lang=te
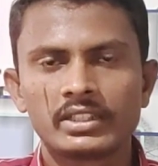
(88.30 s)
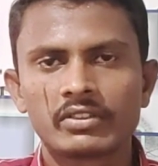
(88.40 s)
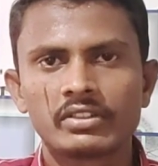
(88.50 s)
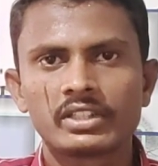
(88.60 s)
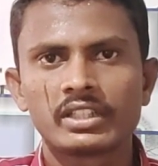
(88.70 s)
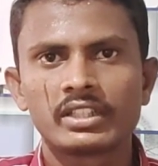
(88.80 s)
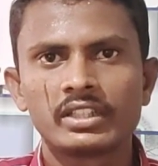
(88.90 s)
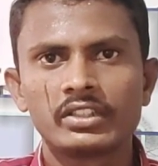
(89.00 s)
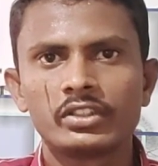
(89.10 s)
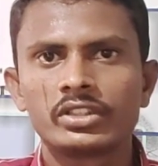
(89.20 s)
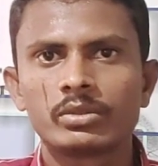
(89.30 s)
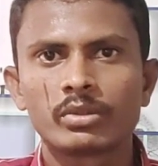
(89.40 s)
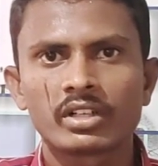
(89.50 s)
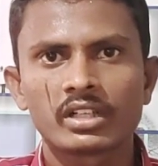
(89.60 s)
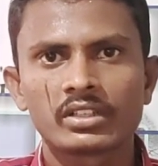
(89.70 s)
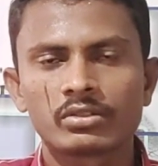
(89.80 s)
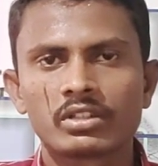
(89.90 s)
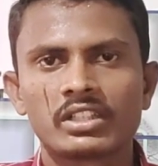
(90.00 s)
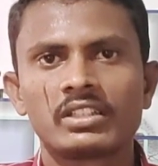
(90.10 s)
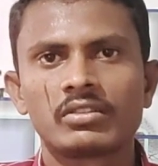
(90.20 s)
ఈ సర్వీస్ అనేది డిస్ట్రిబ్యూటర్ లాగిన్స్
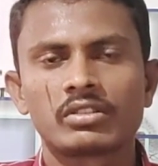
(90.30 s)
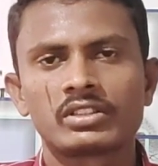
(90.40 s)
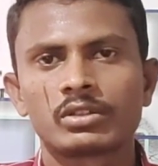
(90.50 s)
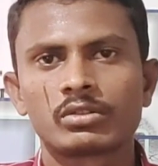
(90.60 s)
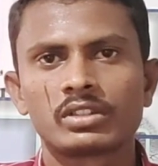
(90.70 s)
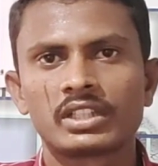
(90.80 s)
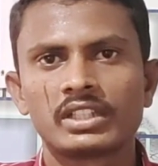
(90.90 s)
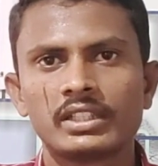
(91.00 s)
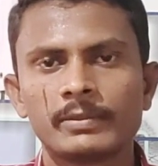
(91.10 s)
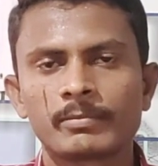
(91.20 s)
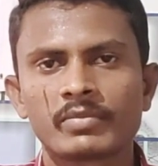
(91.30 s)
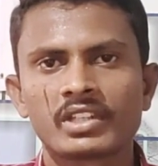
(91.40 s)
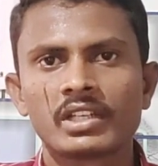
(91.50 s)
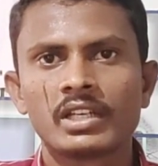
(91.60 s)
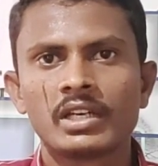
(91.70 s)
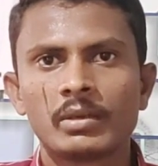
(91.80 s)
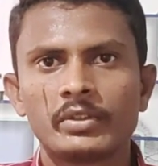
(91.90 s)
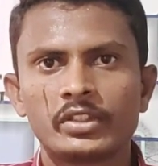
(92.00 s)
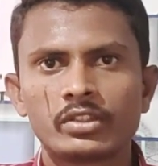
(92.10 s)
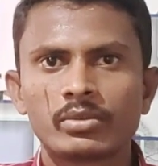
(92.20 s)
కూడా అనేది ఇవ్వడం జరుగుతుందండి
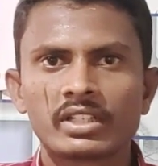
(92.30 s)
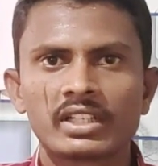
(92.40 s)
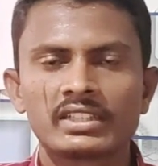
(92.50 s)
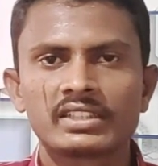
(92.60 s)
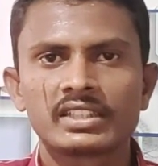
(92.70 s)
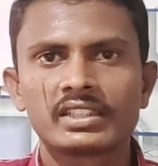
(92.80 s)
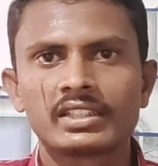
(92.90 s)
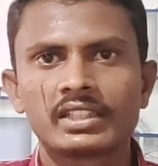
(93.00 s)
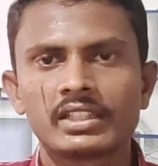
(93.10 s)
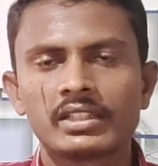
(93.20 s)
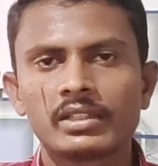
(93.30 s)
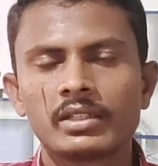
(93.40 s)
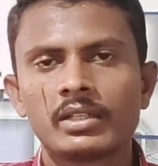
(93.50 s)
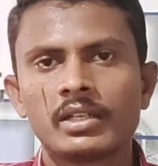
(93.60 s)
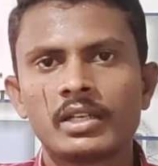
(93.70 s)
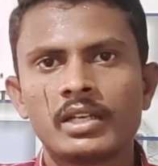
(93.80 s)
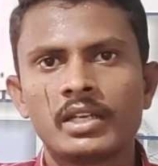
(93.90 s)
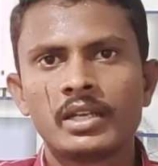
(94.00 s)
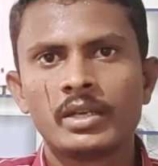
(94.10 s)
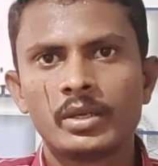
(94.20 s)
డిస్ట్రిబ్యూటర్ లాగిన్స్ అంటే ఏంటంటే
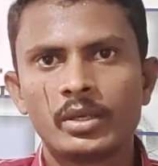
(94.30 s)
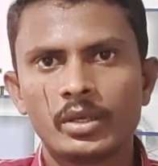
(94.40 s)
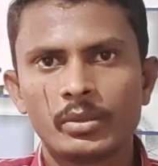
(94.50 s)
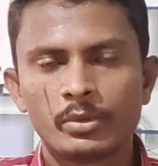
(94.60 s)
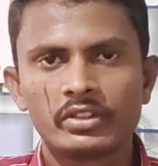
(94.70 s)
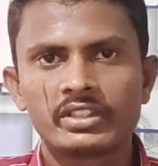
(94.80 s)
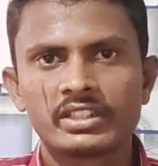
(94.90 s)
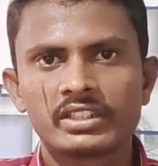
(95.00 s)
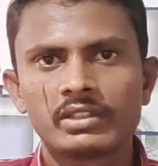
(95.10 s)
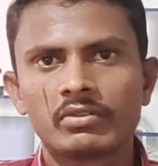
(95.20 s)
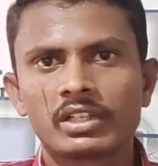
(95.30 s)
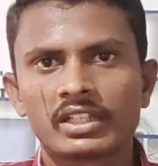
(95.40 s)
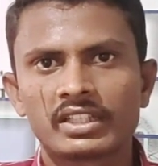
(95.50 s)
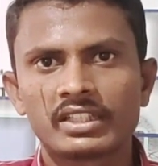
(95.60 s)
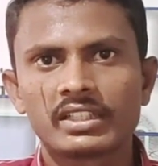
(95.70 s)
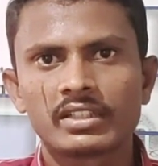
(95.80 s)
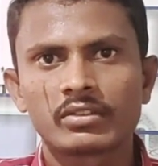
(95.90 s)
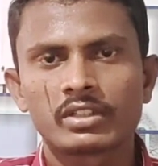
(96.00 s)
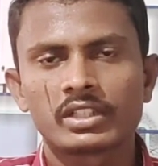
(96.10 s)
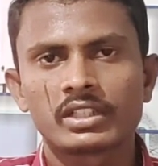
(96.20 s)
ఇప్పుడు వచ్చేసి ఒక
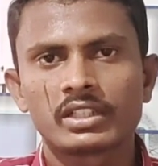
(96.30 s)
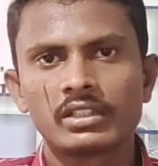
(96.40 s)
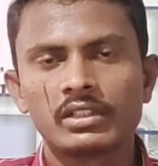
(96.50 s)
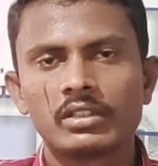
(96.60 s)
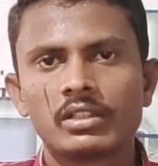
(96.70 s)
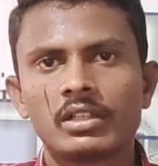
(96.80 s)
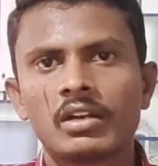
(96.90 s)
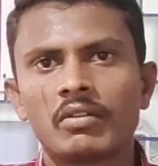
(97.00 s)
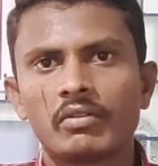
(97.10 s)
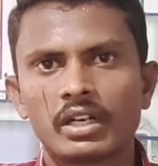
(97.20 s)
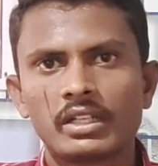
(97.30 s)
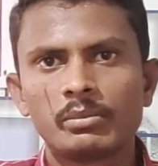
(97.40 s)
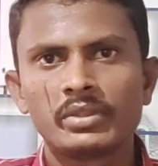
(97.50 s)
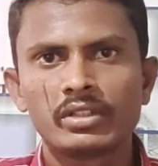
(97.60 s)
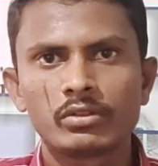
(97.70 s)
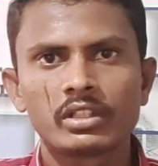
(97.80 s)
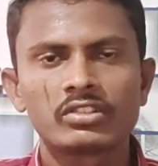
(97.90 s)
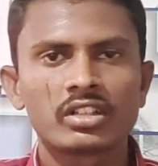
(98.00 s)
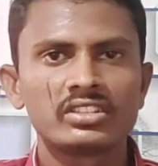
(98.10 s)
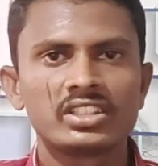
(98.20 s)
రీటైలర్ ఉంటారు కదా వాళ్ళని మీరు కూడా
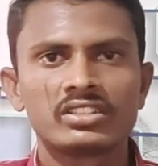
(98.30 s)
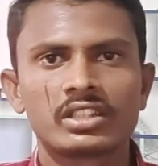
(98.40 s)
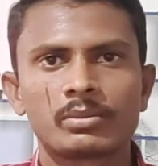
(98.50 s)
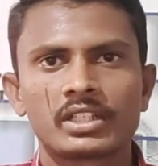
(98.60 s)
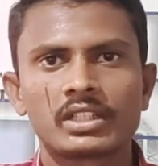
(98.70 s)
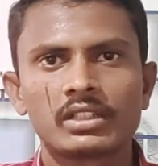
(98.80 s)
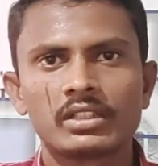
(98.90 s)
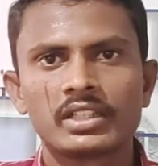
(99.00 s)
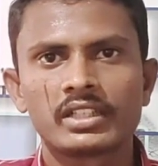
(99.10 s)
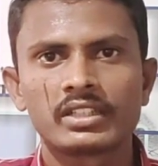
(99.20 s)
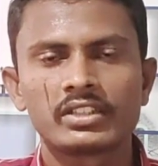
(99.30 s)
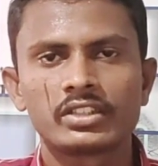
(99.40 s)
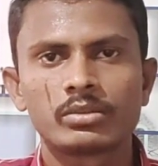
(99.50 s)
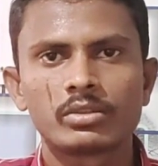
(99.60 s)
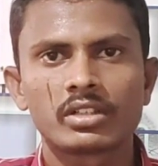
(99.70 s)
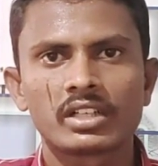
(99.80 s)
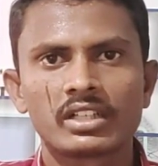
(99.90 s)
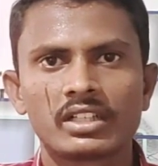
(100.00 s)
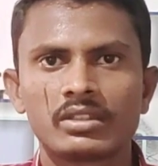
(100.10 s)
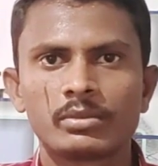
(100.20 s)
జాయిన్ చేయొచ్చు అనమాట డైరెక్ట్గా డిస్ట్రిబ్యూటర్
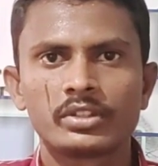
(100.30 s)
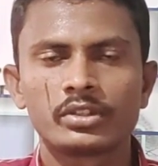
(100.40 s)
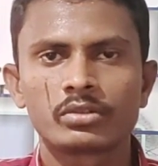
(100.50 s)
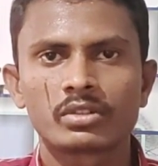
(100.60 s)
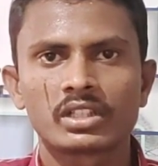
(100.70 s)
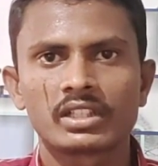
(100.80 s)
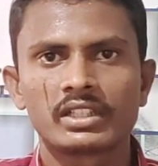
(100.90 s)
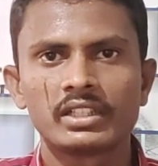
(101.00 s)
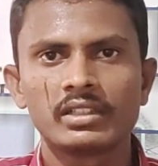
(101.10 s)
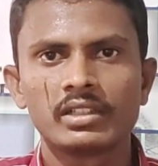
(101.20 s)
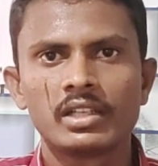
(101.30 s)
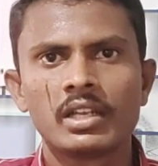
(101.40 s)
లాగిన్ అనేది మీరు తీసుకున్నారంటే